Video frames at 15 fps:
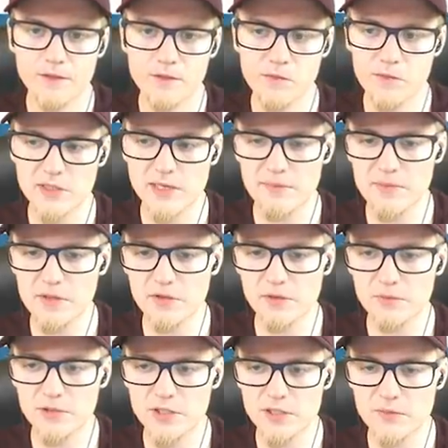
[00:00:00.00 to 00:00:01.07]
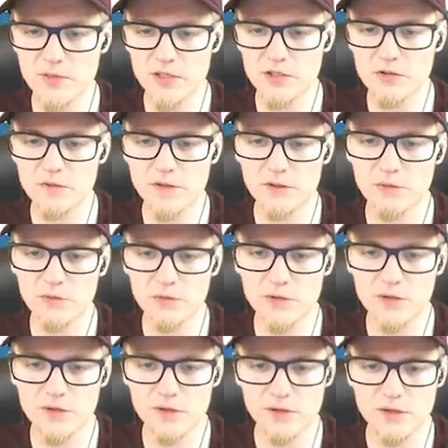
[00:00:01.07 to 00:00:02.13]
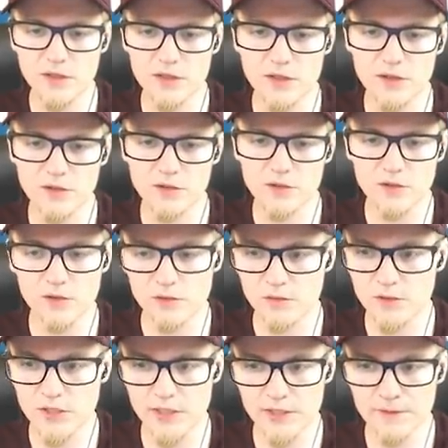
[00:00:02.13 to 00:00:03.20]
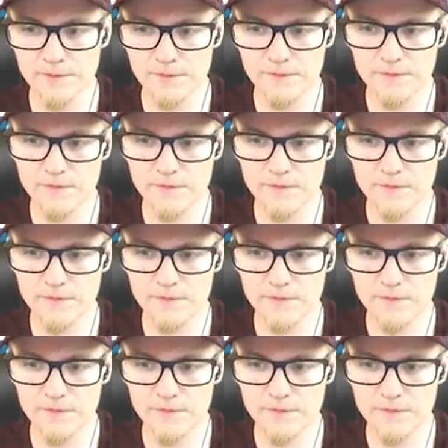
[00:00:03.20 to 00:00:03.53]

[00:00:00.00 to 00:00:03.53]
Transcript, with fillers: W sumie tamten to by się zmieścił według y, gry ogólnie.